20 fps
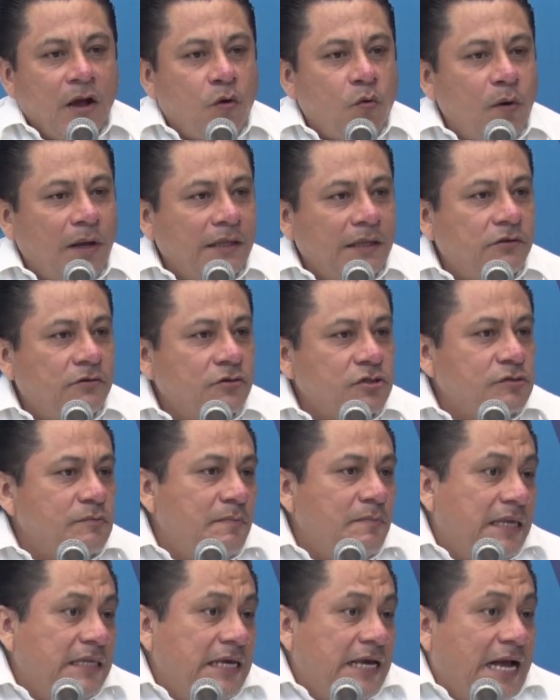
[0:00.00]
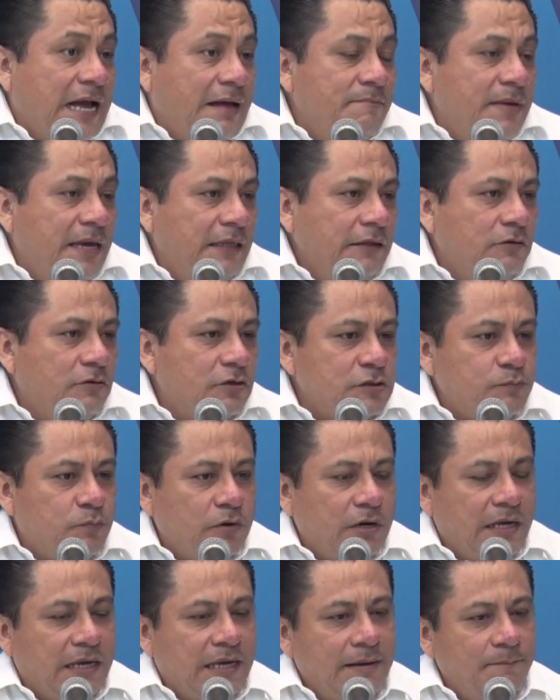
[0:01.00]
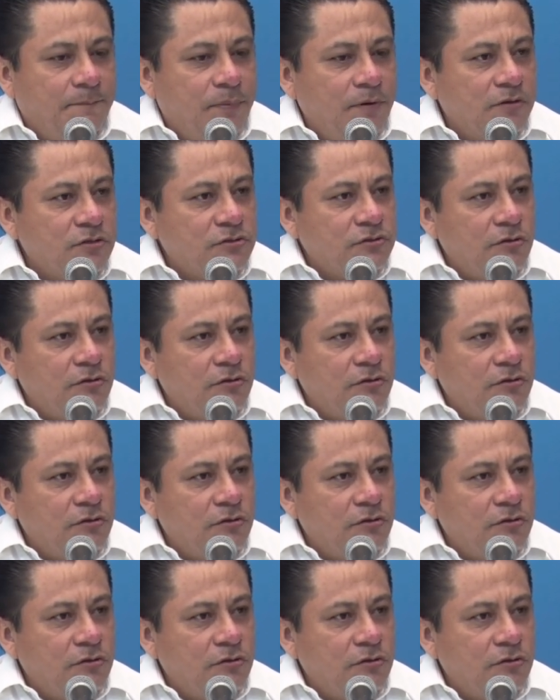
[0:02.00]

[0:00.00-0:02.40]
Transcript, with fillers: cuántos medicamentos, por ejemplo,